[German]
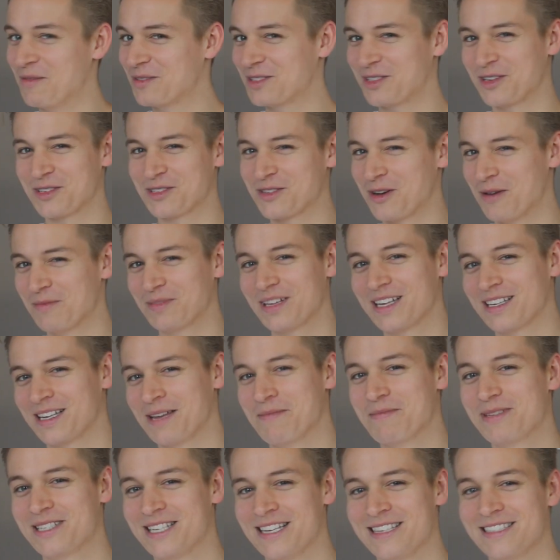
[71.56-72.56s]
Kommt, sonst kommt das
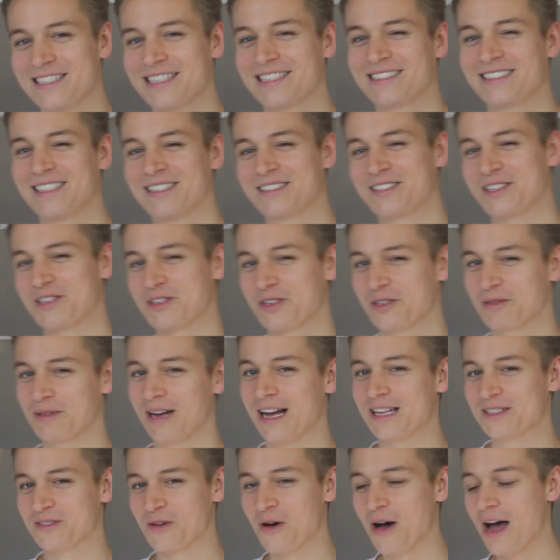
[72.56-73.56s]
ein bisschen sexistisch
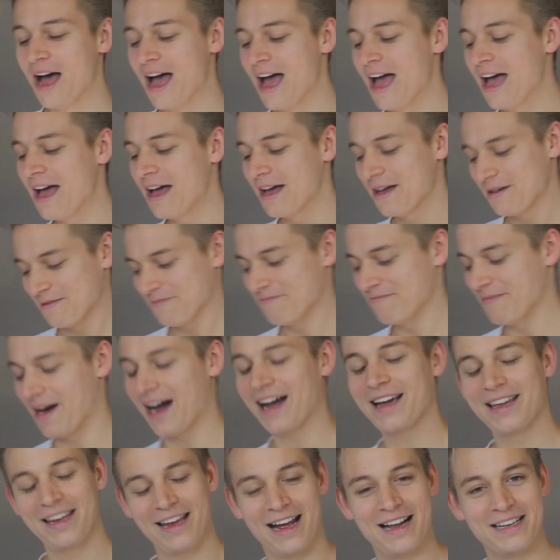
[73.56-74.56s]
rüber. Also
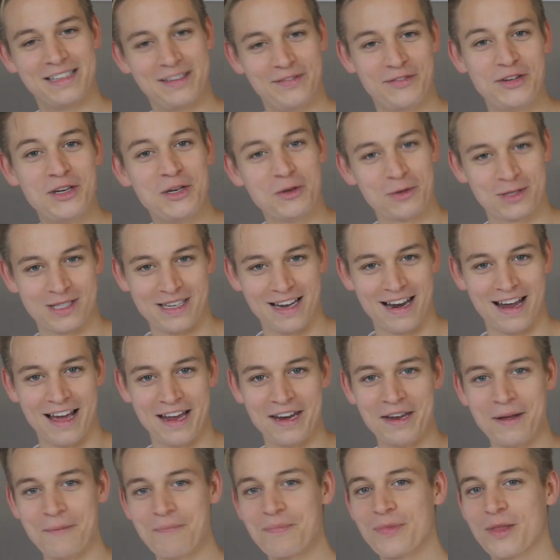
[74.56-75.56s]
mache ich halt die Videos
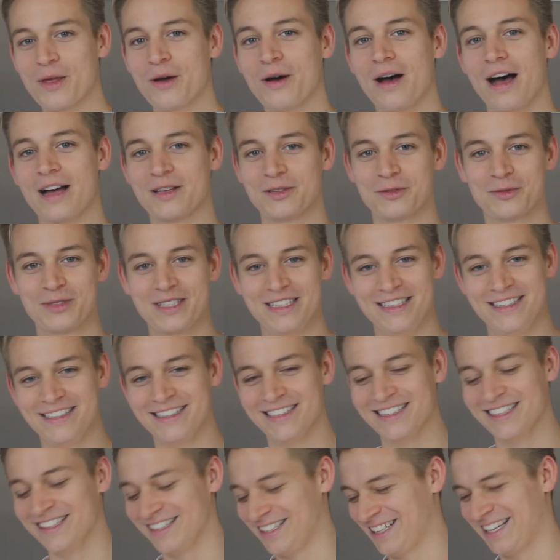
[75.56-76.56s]
alleine. Also
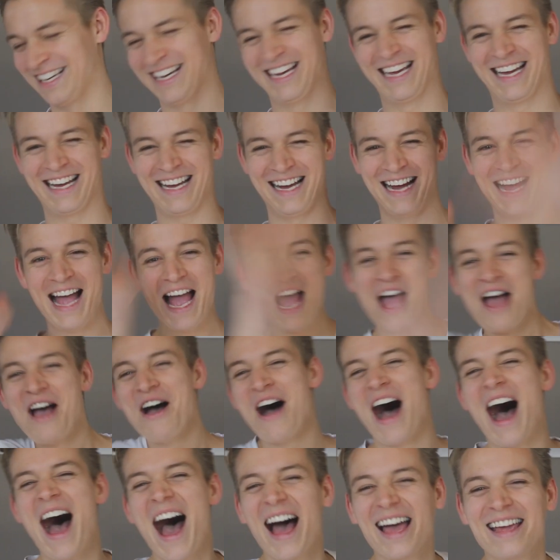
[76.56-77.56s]
die...
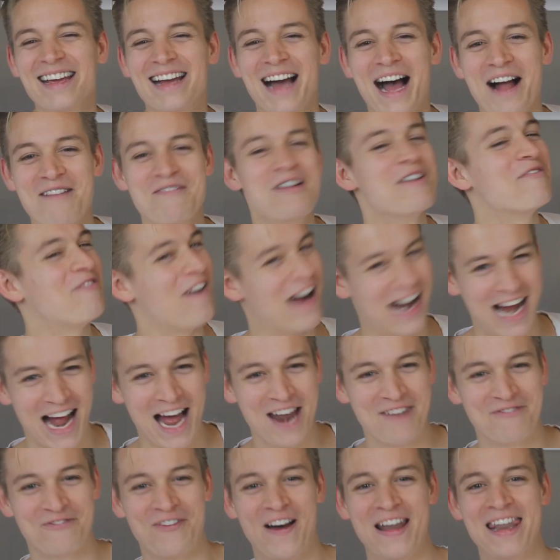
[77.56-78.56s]
ah, egal, wir fangen
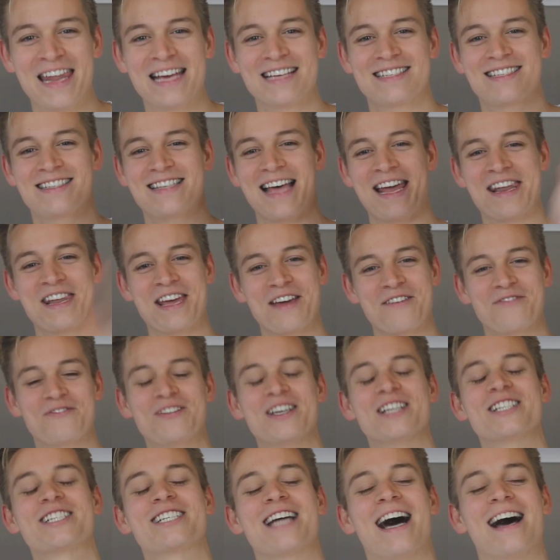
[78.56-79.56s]
an. Fun ist Sunday,
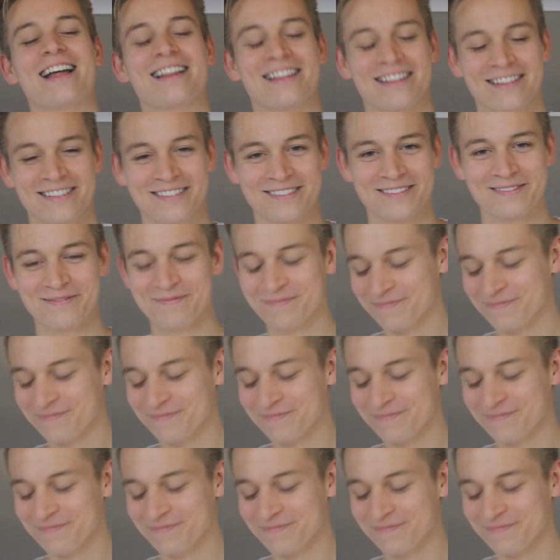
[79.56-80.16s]
wir starten.